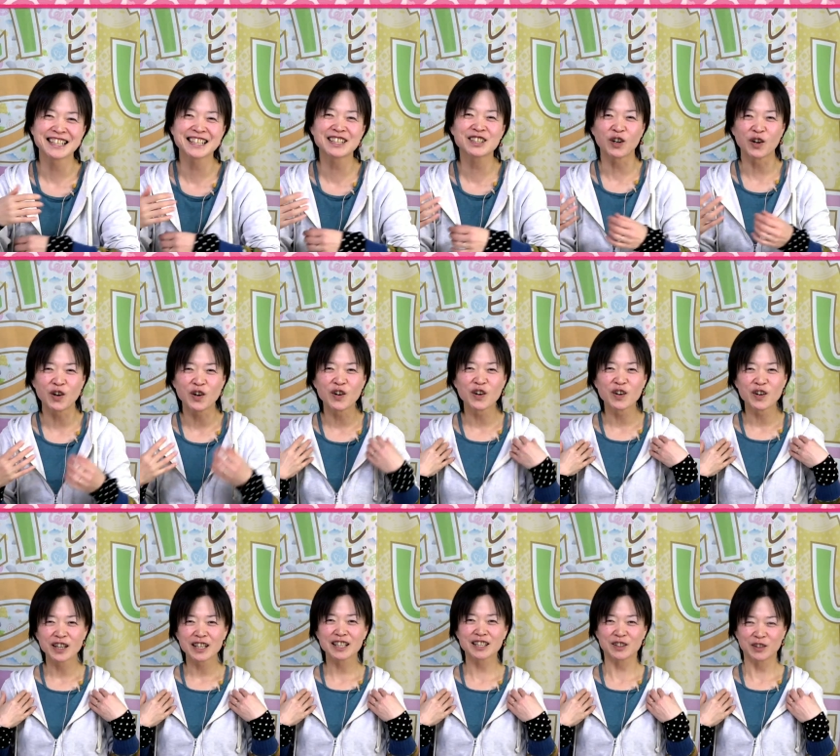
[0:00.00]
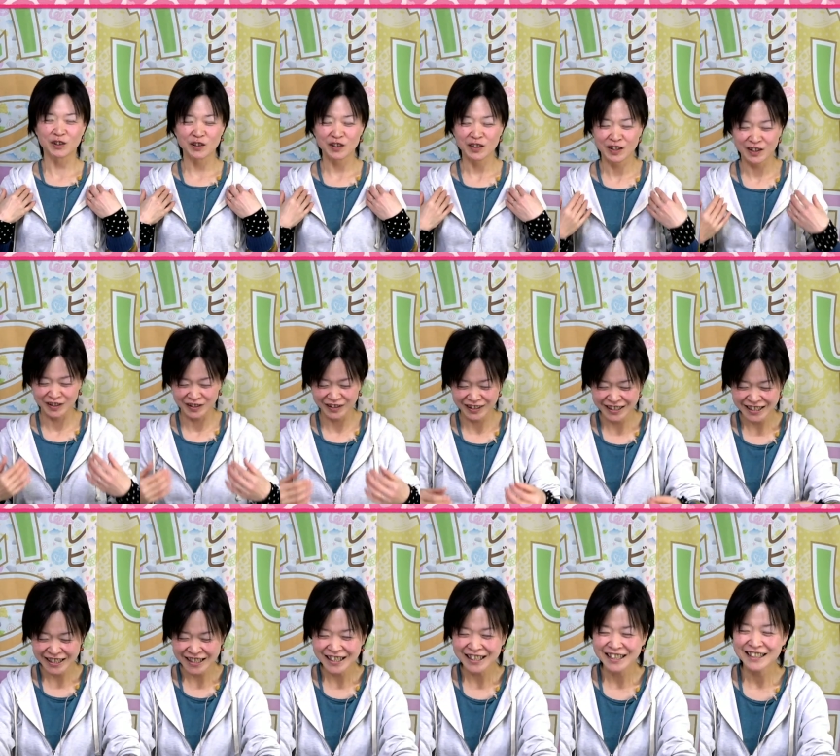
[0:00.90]
人
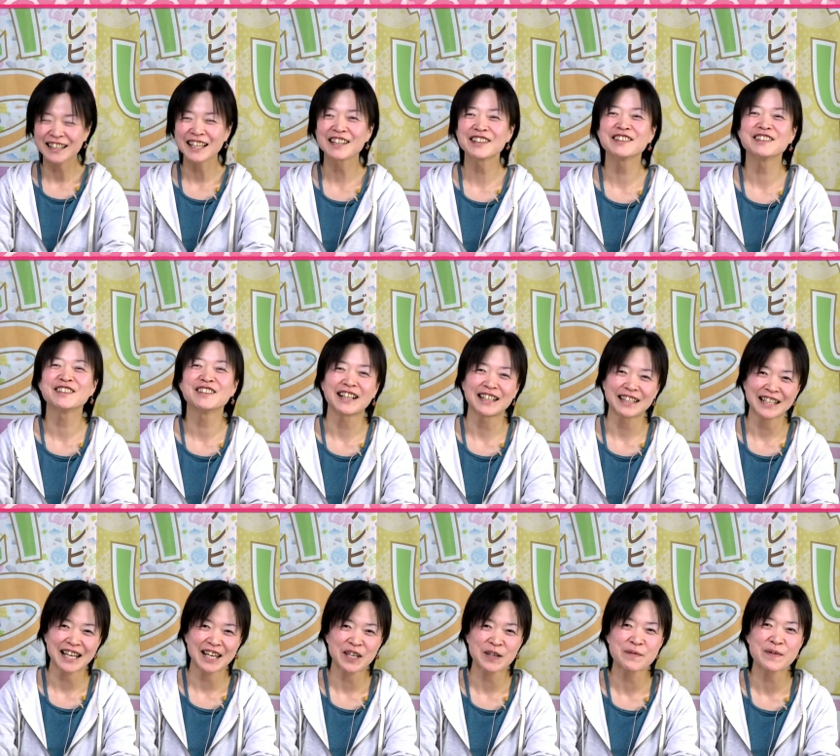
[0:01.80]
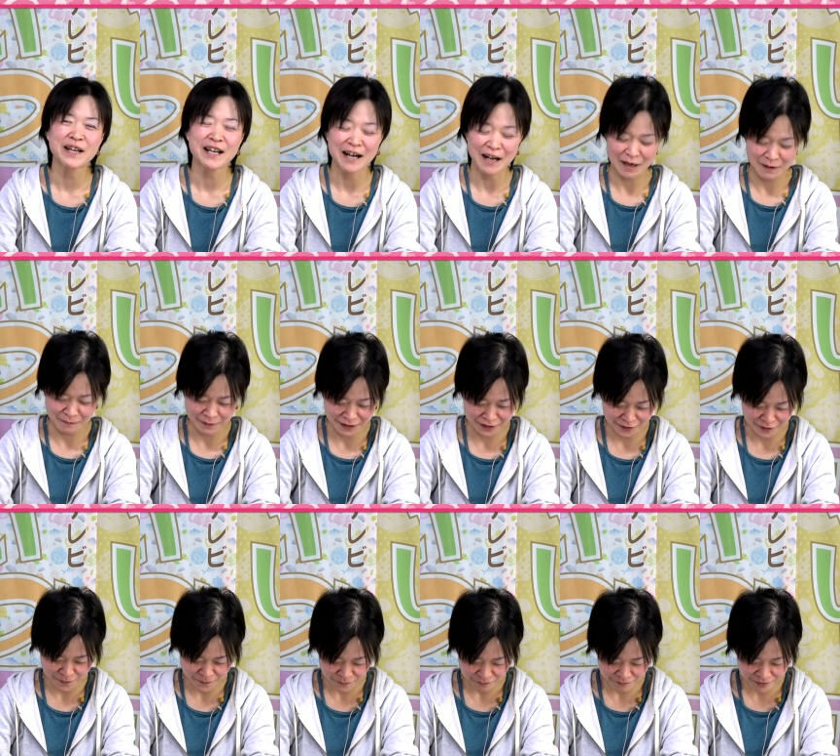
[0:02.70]
人っていうのがね夢があります
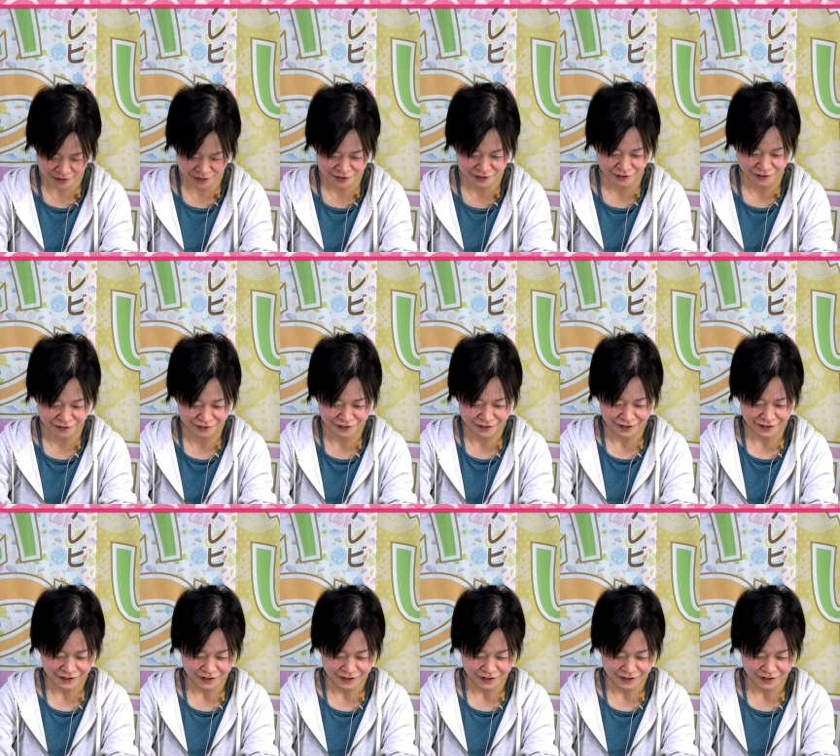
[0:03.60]
よ皆さん